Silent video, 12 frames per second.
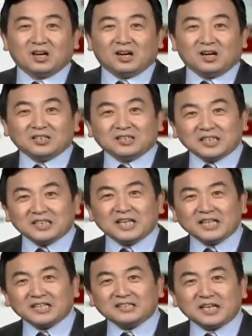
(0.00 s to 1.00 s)
而今
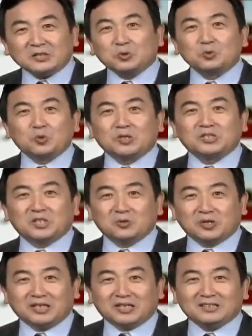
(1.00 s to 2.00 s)
天呢，在中国社
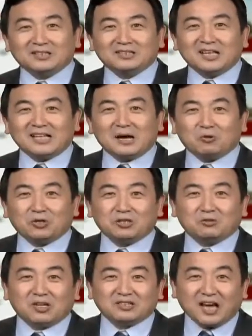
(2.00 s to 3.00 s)
会呢，大家伙一
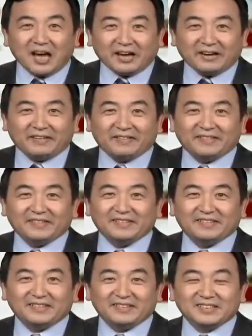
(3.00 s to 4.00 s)
块猜，
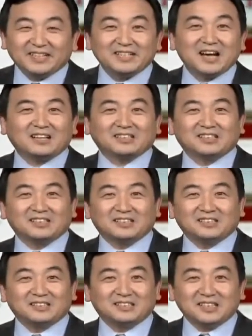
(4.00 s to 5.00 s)
谁上去，
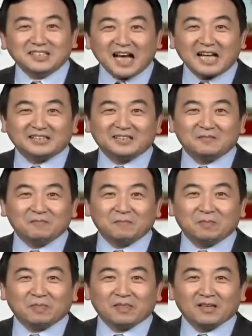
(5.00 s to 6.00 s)
谁下去，
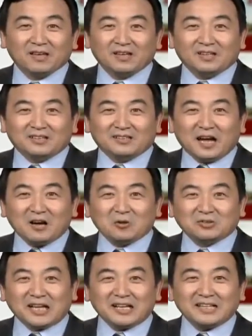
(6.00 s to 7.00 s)
然
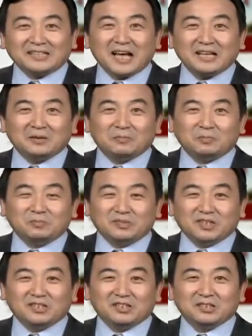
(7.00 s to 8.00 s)
后大家猜的
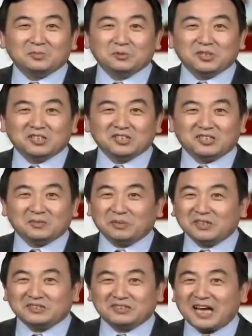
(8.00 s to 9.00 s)
合适不合适，的
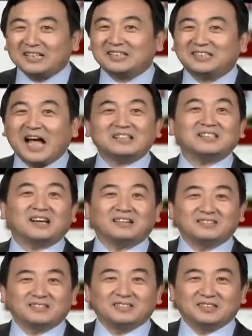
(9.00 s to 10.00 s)
彼此还得打起来。
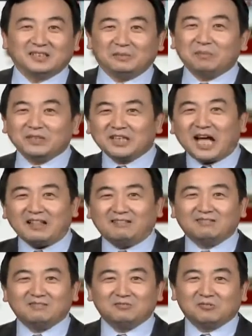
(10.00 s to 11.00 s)
你笨蛋，
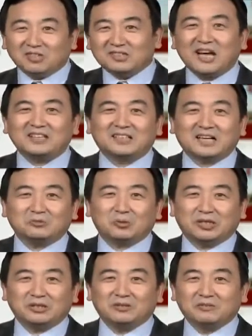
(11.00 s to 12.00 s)
我猜才
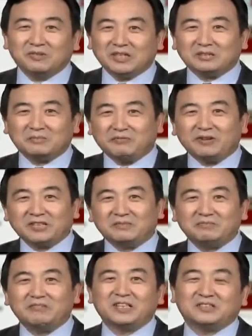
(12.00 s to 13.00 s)
对，为什么？为什
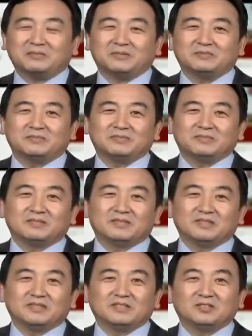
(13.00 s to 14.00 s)
么？为什么？
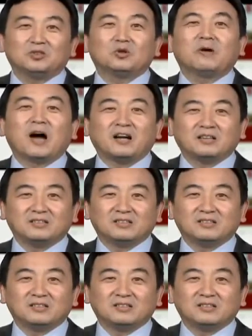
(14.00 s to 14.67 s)
对吧？